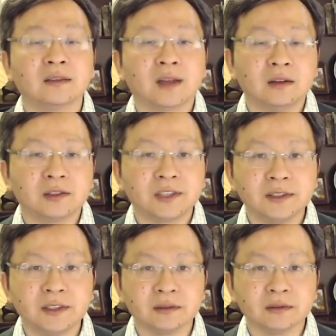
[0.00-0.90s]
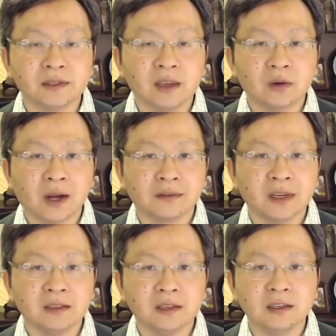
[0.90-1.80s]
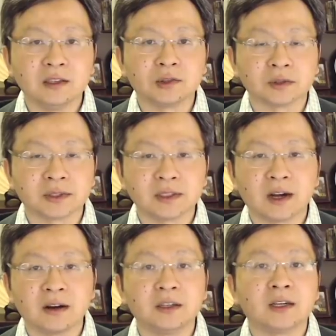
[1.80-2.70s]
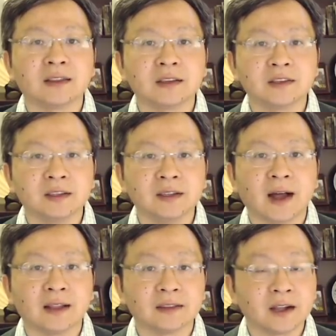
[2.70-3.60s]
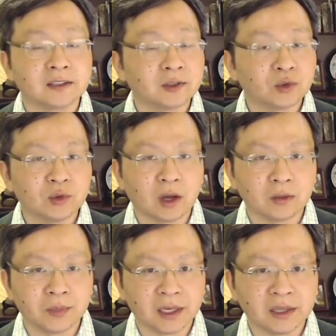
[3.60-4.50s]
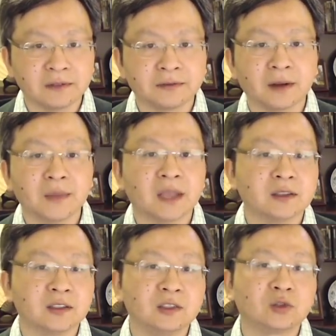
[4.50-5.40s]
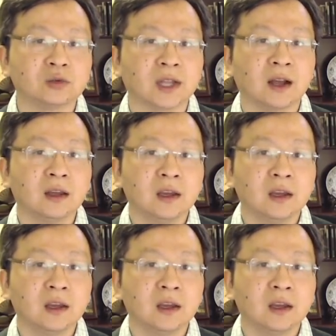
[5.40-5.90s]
它要真正内化为你一种自然而然的情感，它是需要别的方面的基础的，